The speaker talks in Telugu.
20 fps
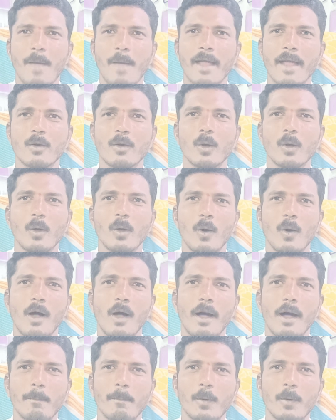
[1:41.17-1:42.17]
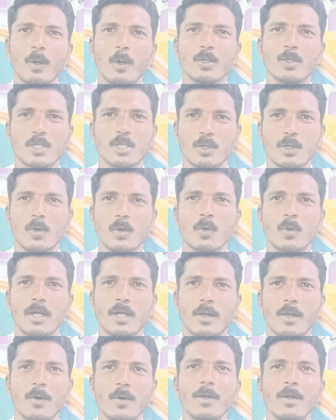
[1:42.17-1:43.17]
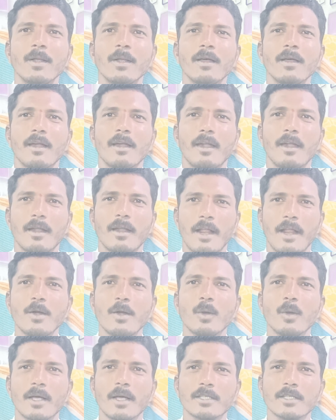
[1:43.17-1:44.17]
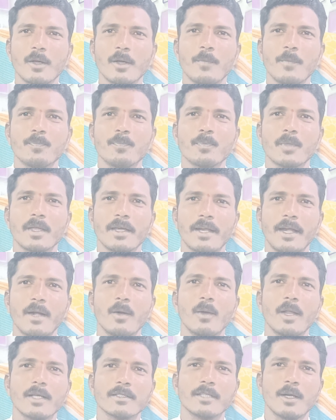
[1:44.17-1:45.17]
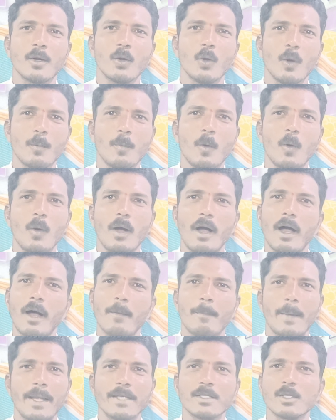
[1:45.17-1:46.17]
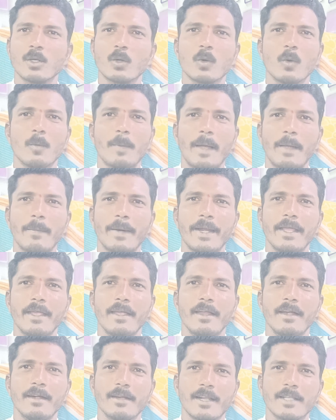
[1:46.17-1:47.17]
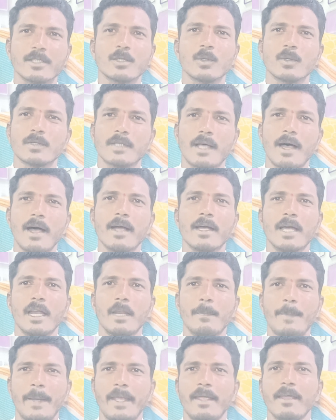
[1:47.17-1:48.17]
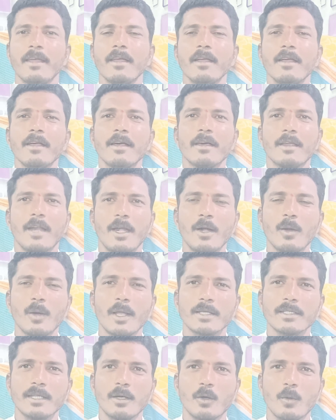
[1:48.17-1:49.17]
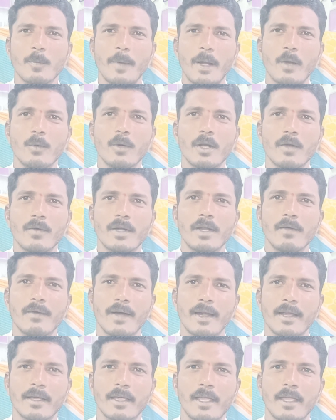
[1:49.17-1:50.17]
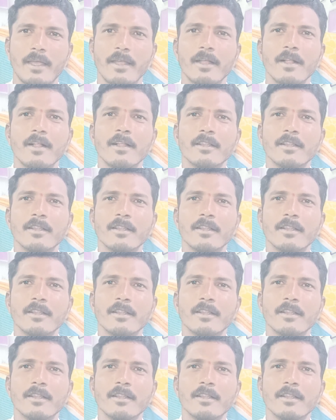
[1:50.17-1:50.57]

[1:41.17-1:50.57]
బ్యాంకుల్లో అప్పుల్లో చిక్కుకున్నారు రెండు లక్షలు రెండు లక్షల లోపు ఆ పైచులకు పైబడి ఇంట్రెస్ట్తో సహా కలిపి రెండు లక్షల రూపాయలు ఉండే వాళ్ళకి